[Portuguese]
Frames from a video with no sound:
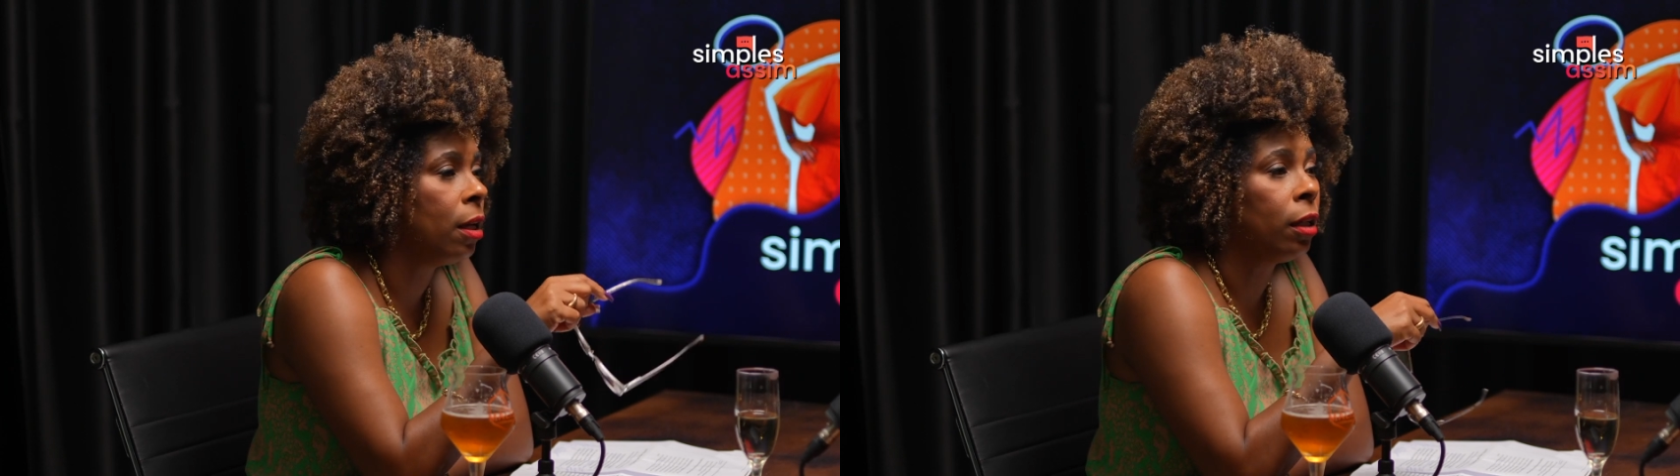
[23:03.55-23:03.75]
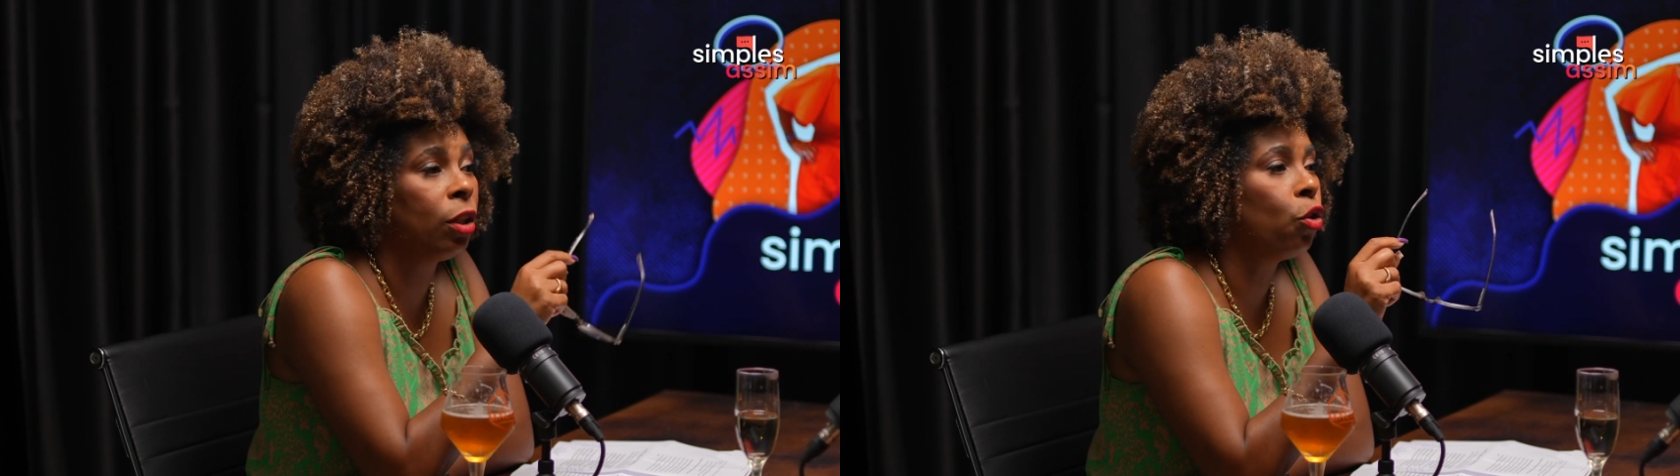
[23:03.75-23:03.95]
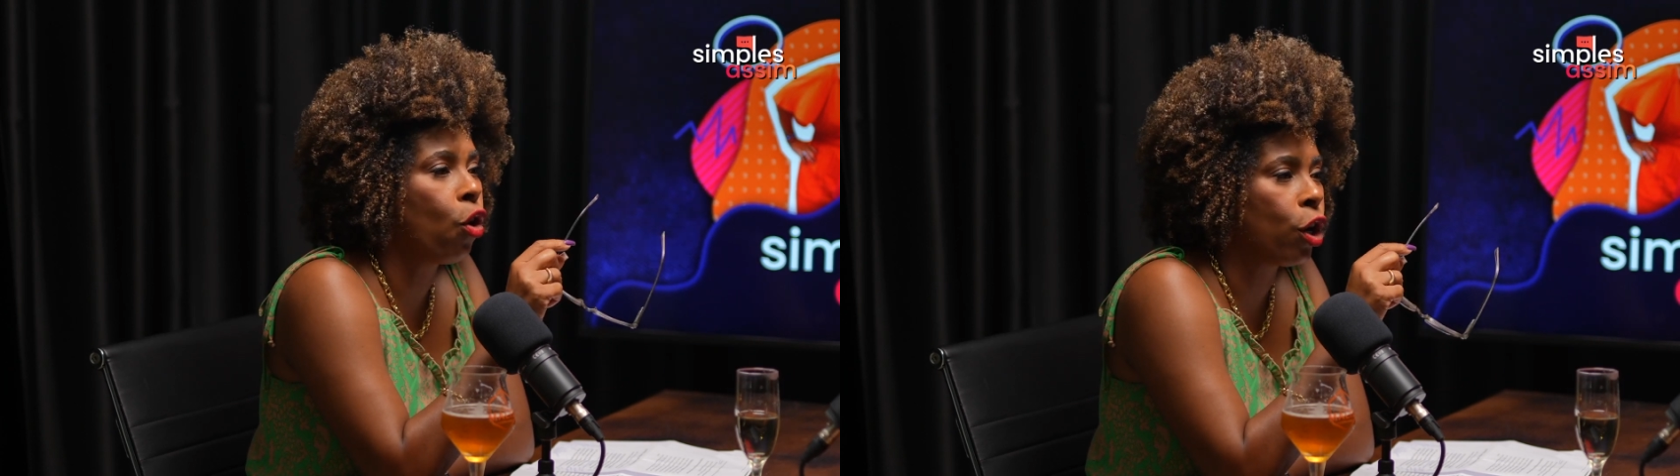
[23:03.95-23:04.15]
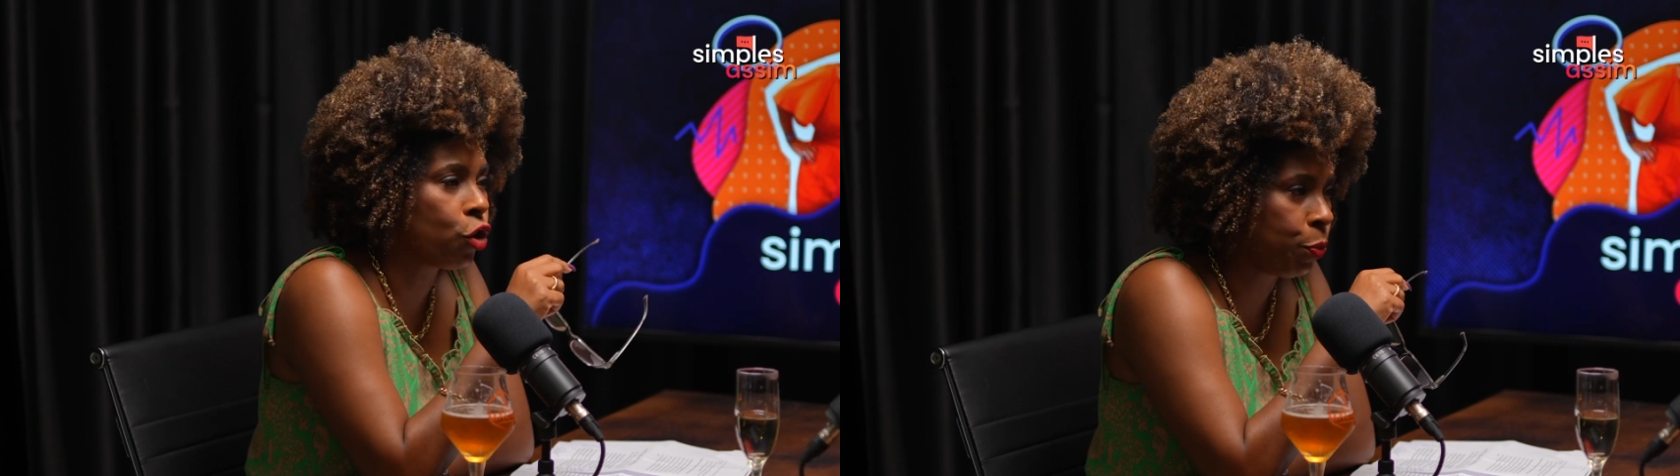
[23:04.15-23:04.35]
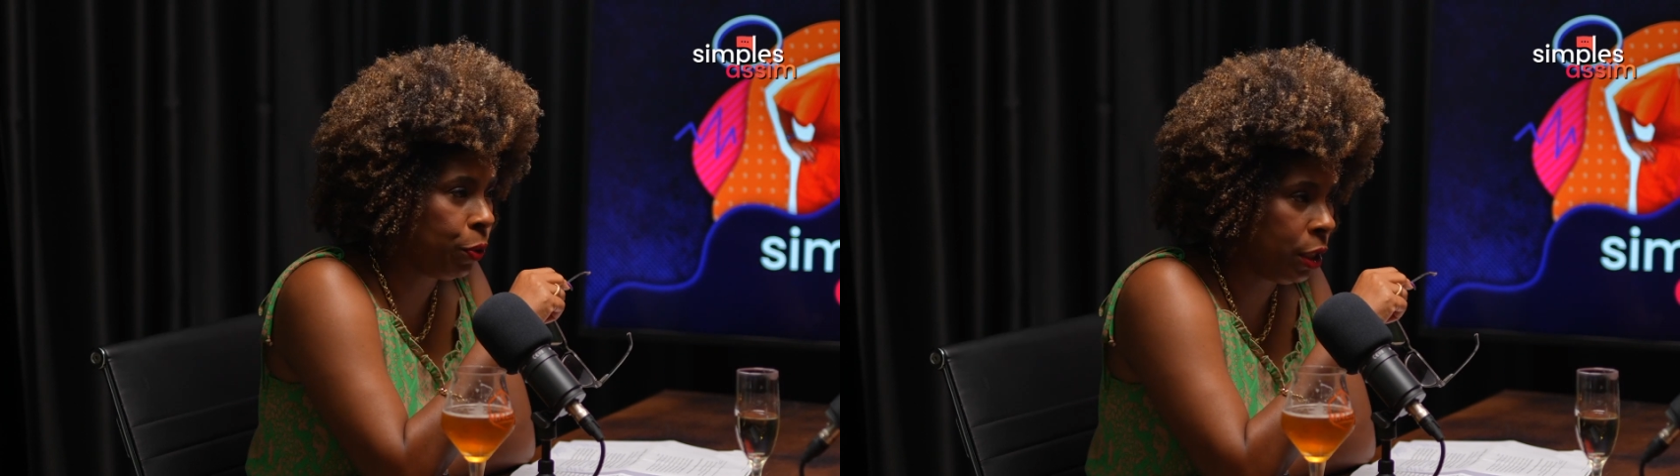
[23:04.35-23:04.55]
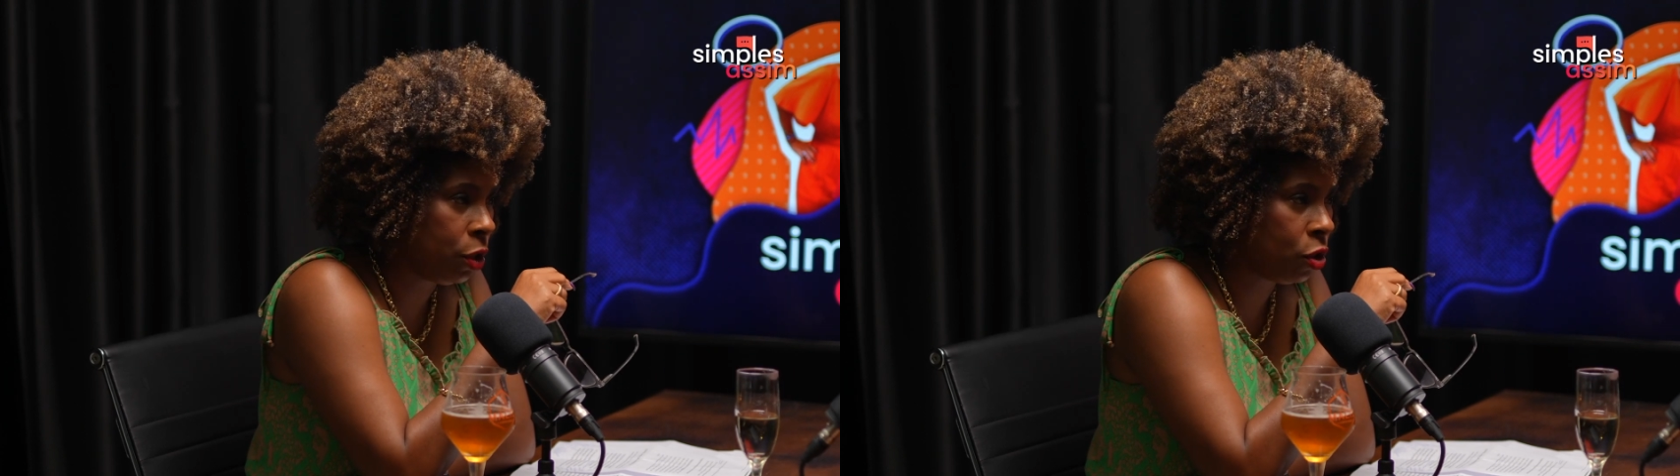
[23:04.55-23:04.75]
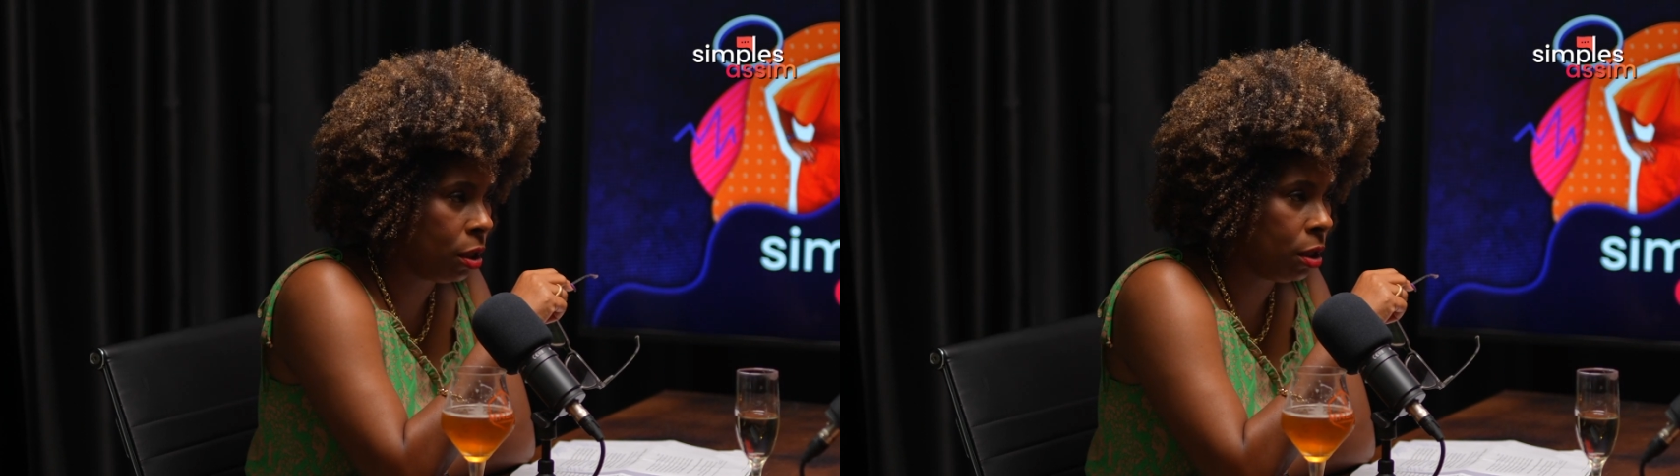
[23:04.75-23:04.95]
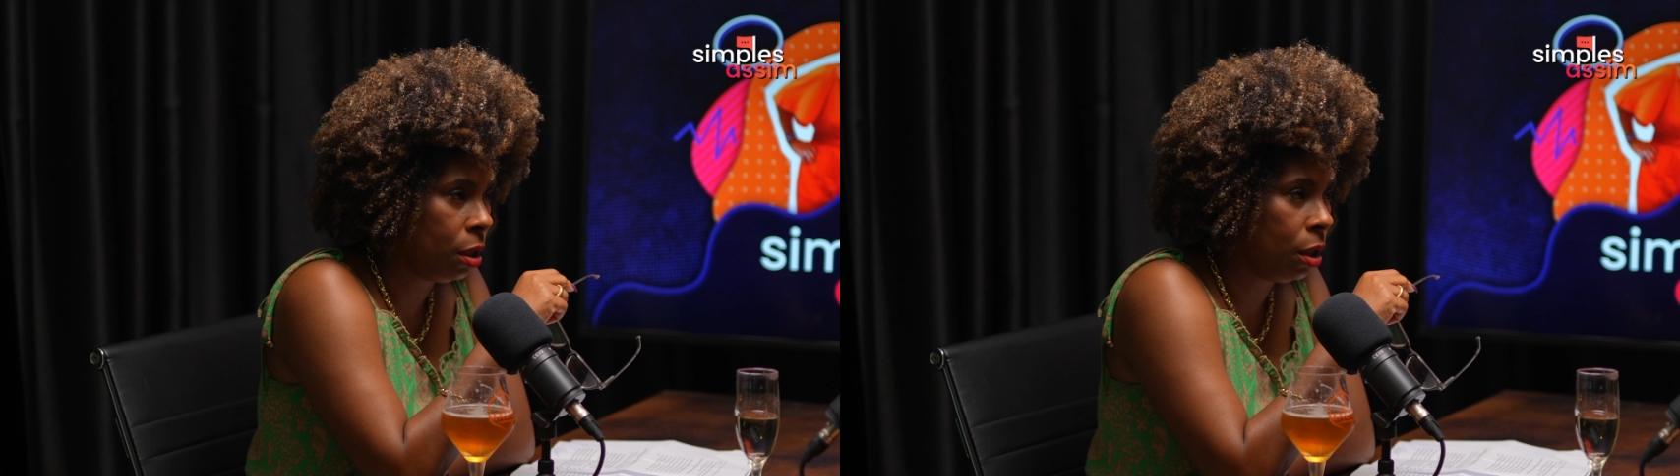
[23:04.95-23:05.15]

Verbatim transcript: que não gosta de política.